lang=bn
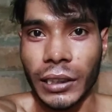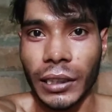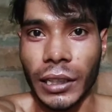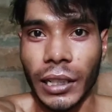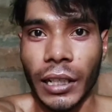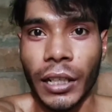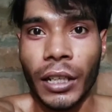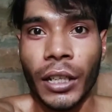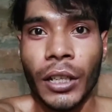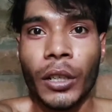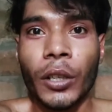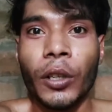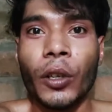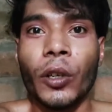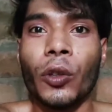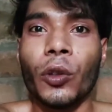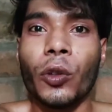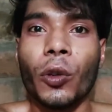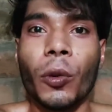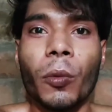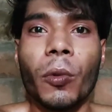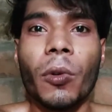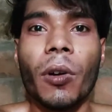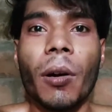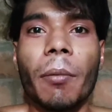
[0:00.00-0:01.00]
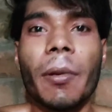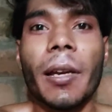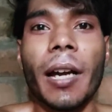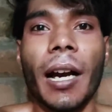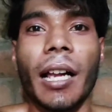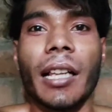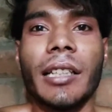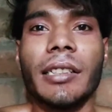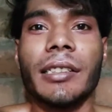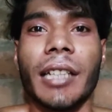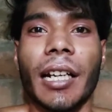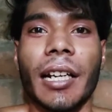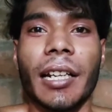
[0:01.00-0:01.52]
আসে না তবুও আমি
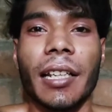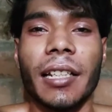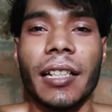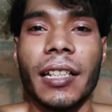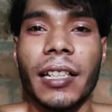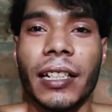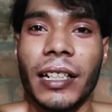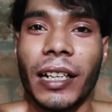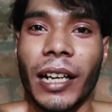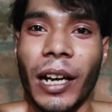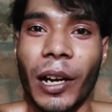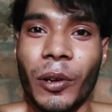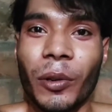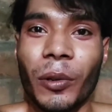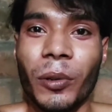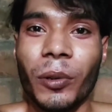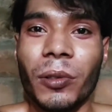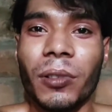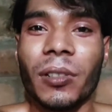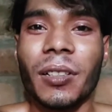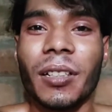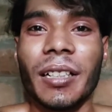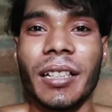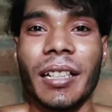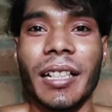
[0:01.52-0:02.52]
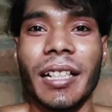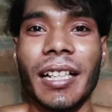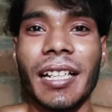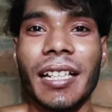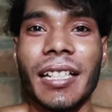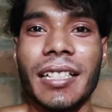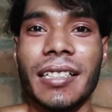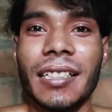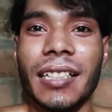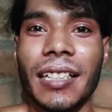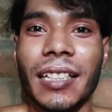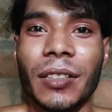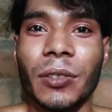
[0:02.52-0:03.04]
হাল ছাড়িনি কারণ
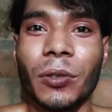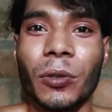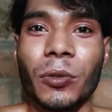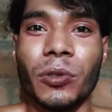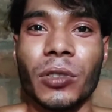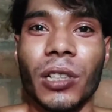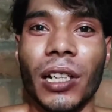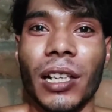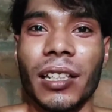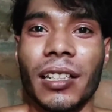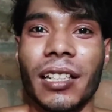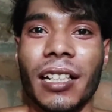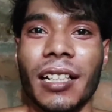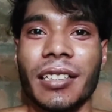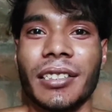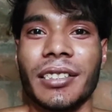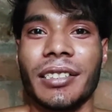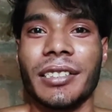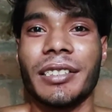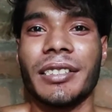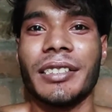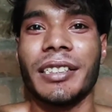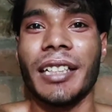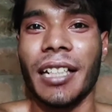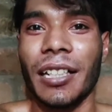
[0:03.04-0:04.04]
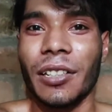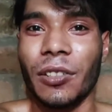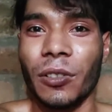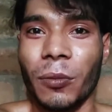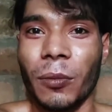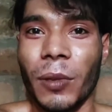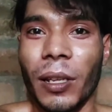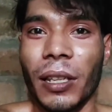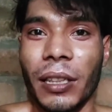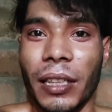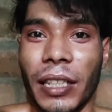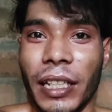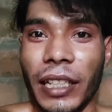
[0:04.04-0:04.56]
এই যে তুষার দাস যাকে
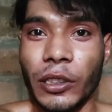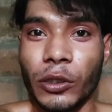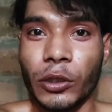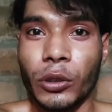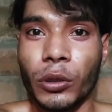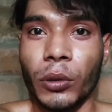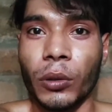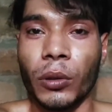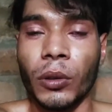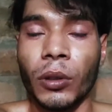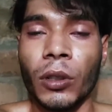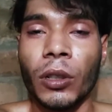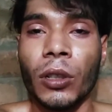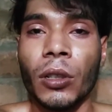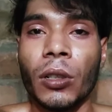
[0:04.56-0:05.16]
তোমরা দেখছো